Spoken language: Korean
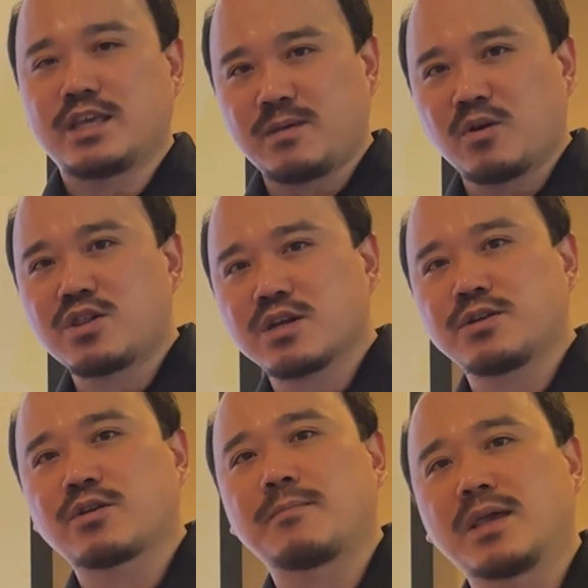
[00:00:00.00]
이번 시간
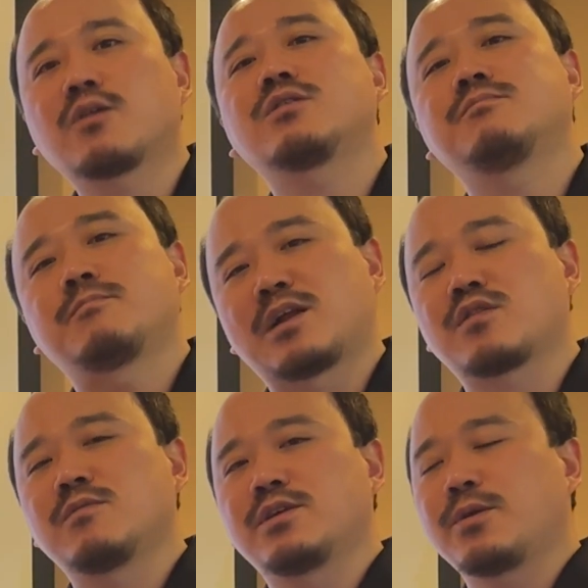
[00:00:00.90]
이렇게 밑거름만
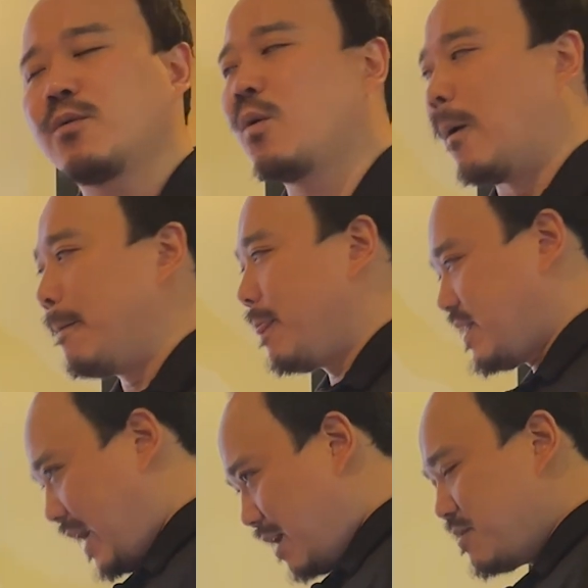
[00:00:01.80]
말씀을 드리고
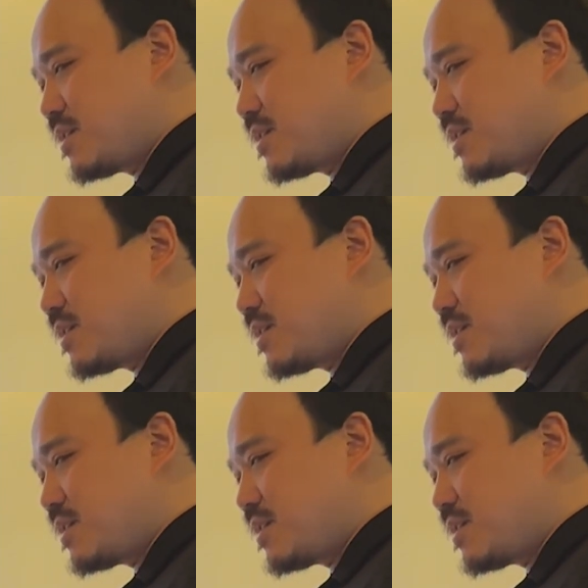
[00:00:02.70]
다음